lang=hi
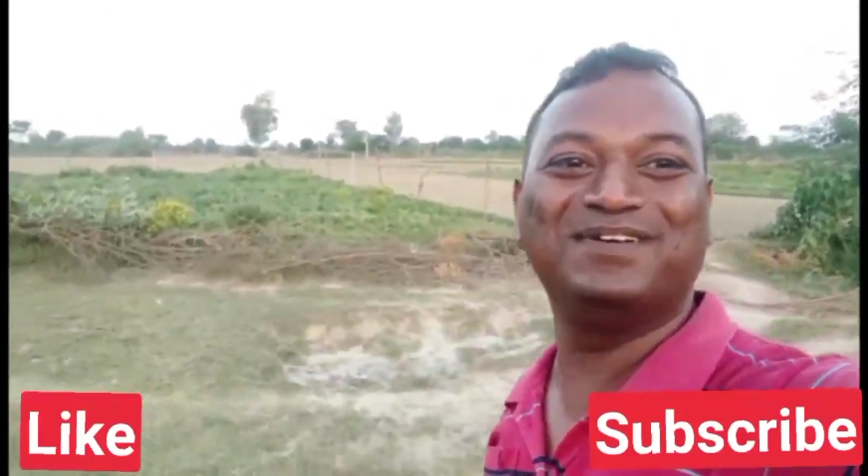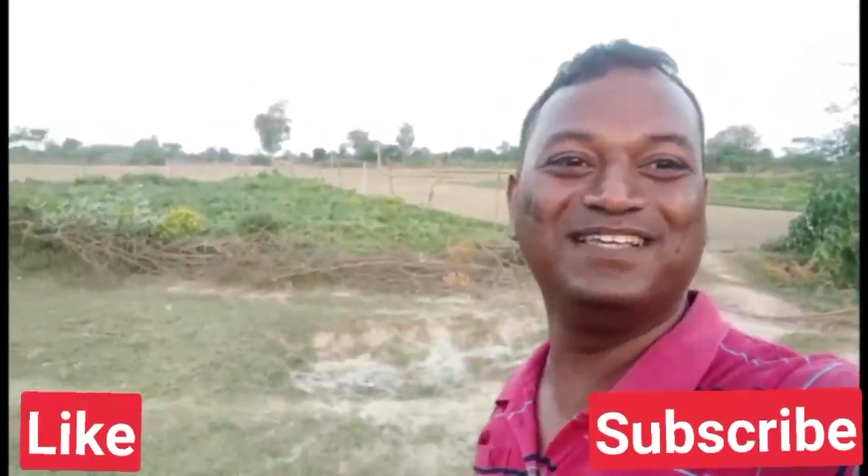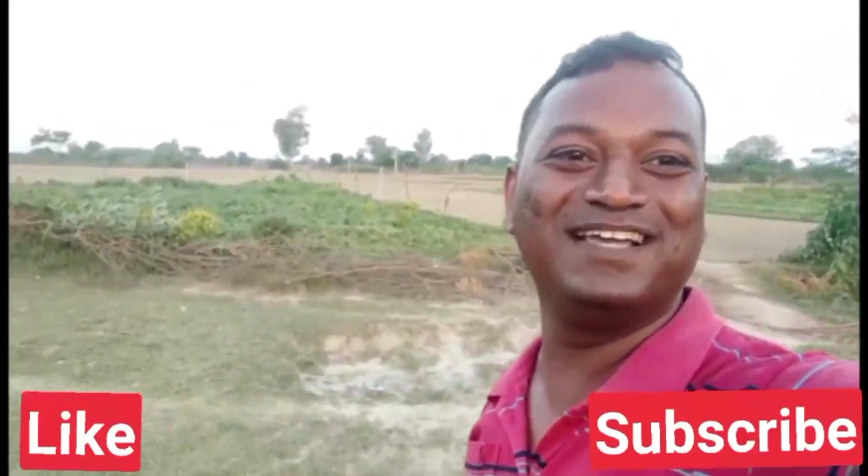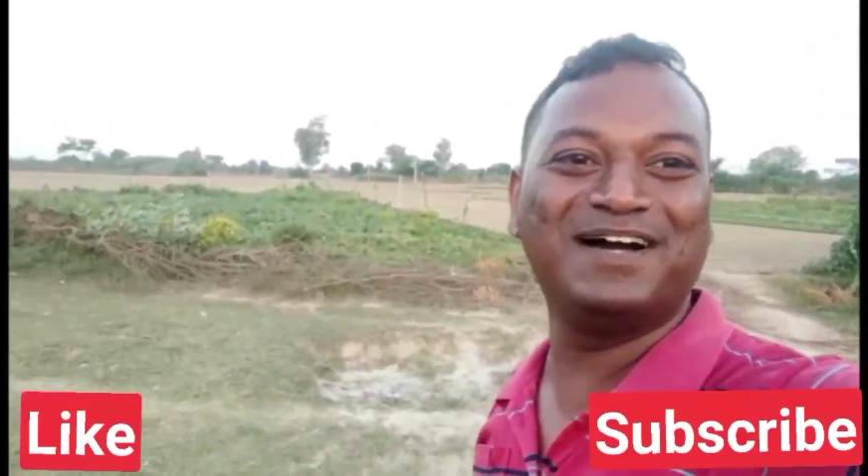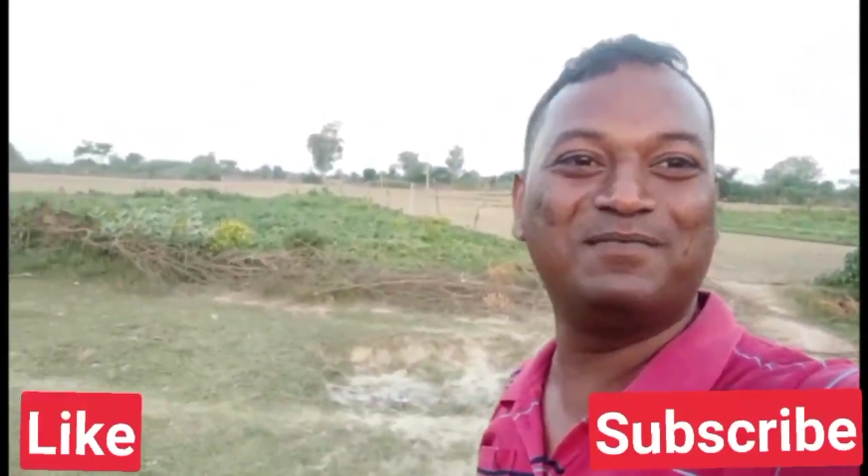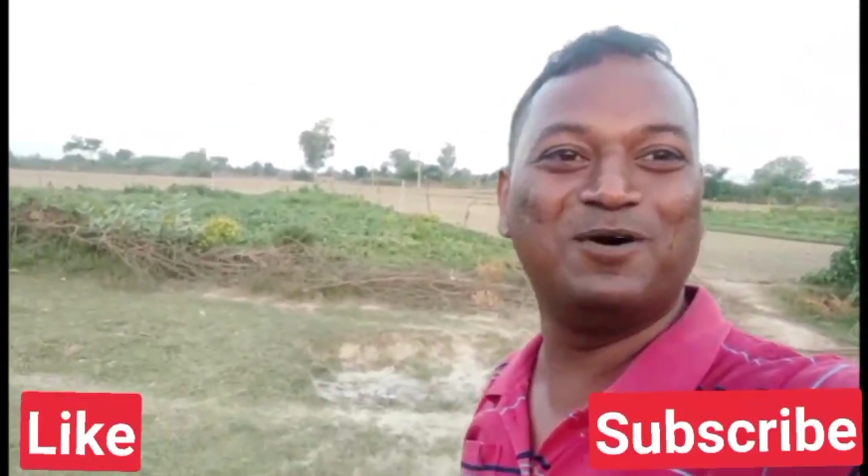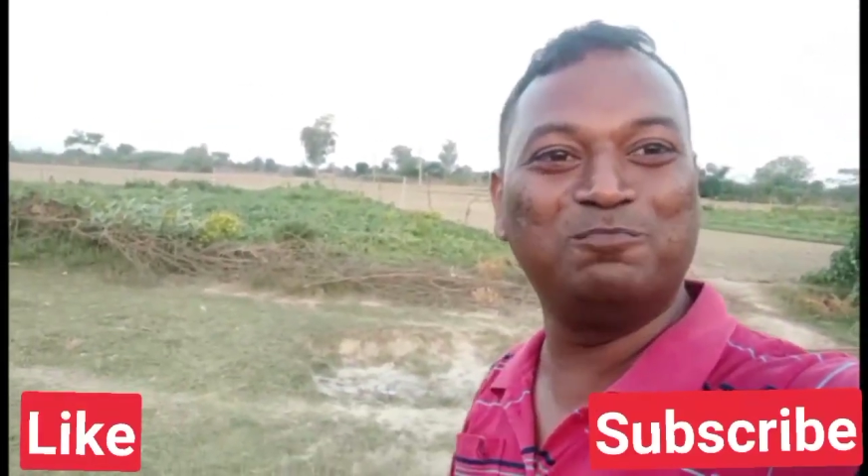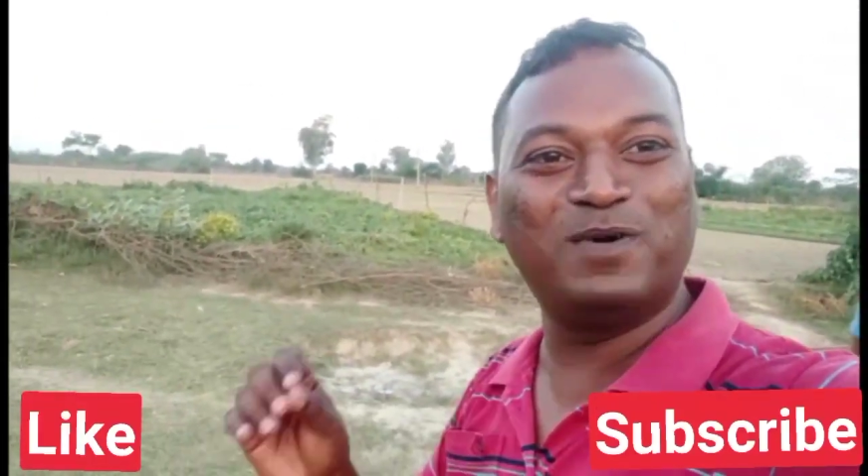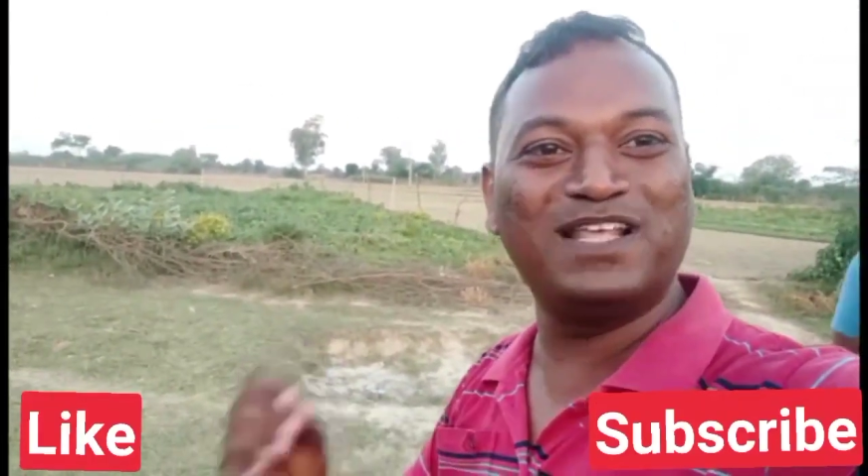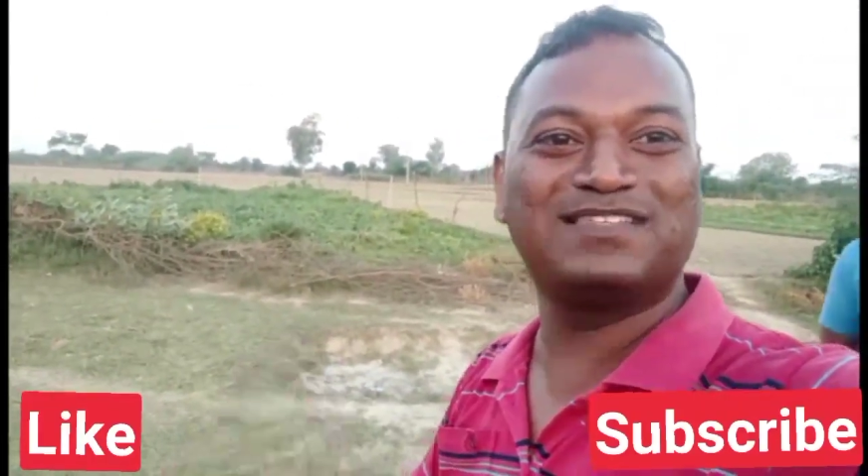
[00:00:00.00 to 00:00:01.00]
भैया
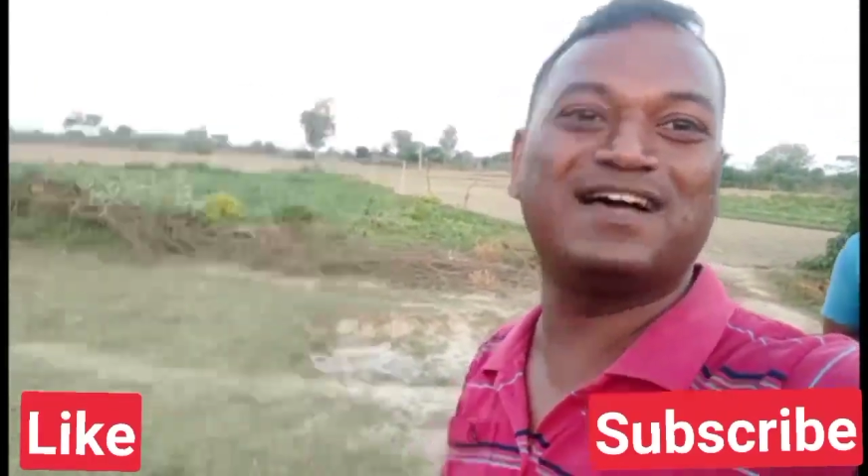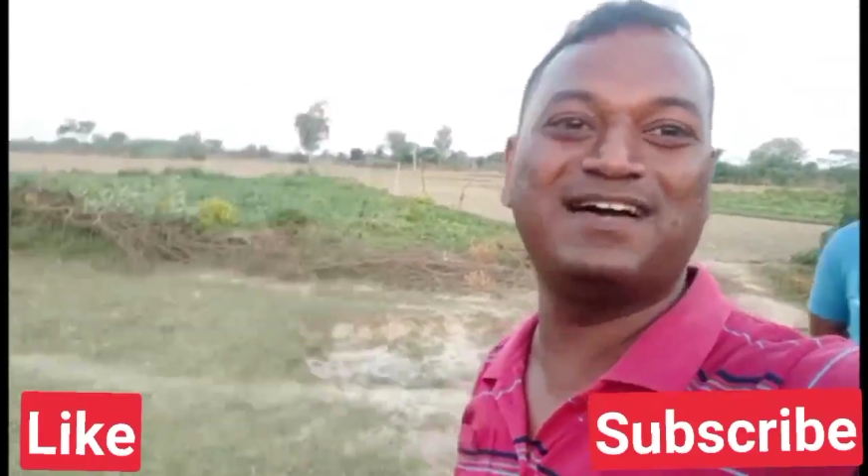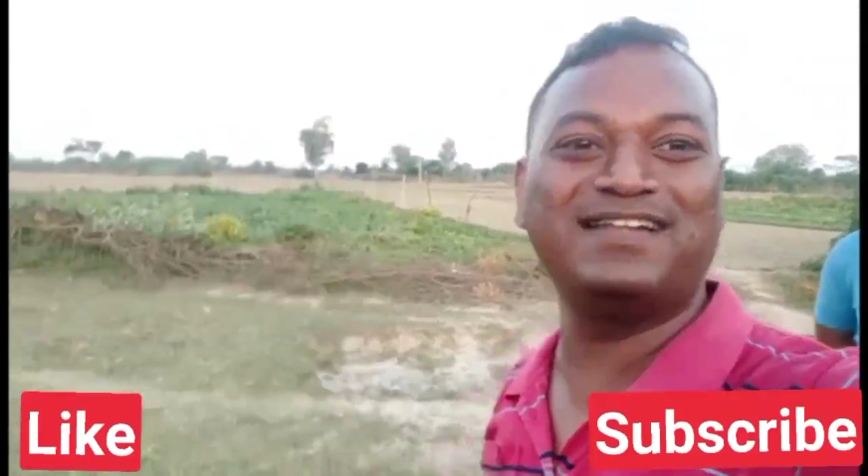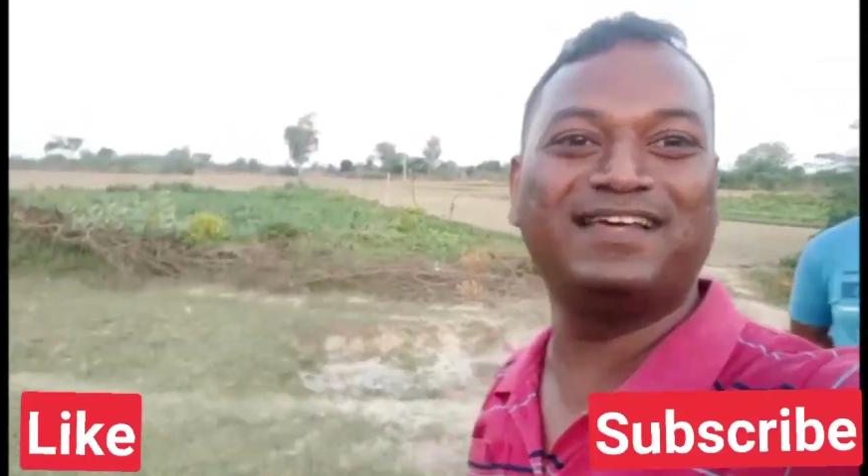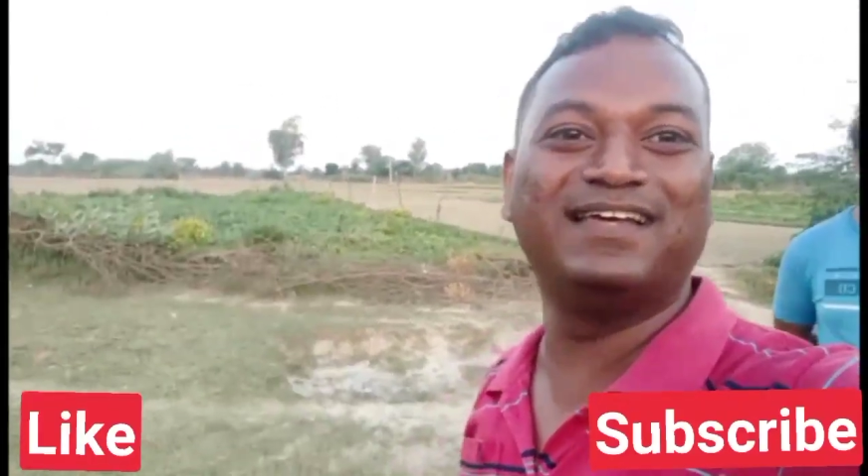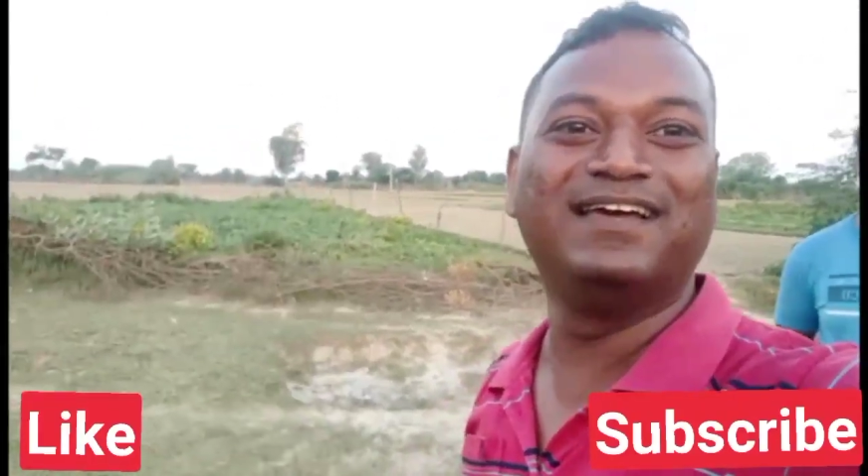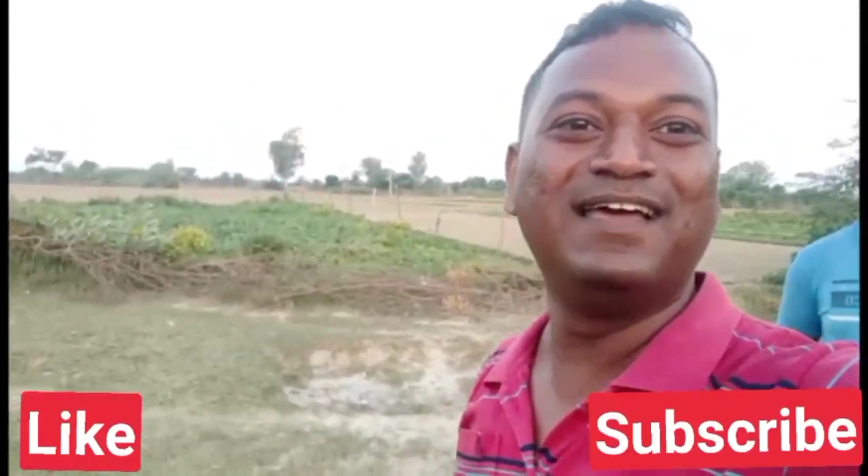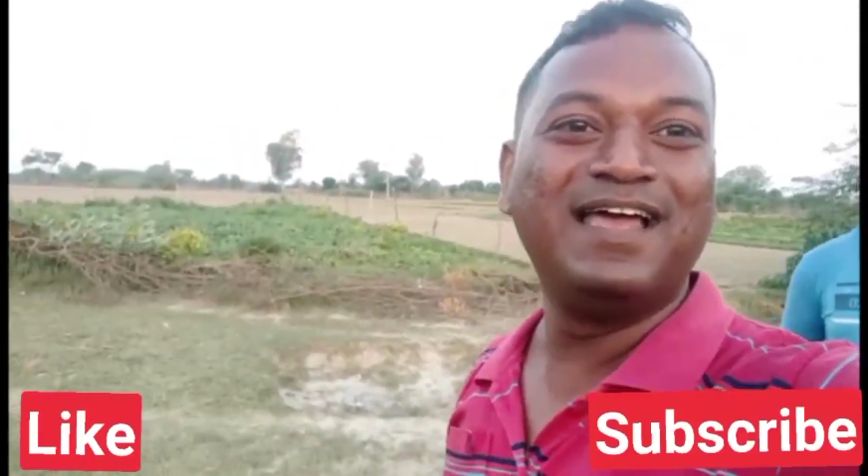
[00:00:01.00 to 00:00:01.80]
बहुत परेशान है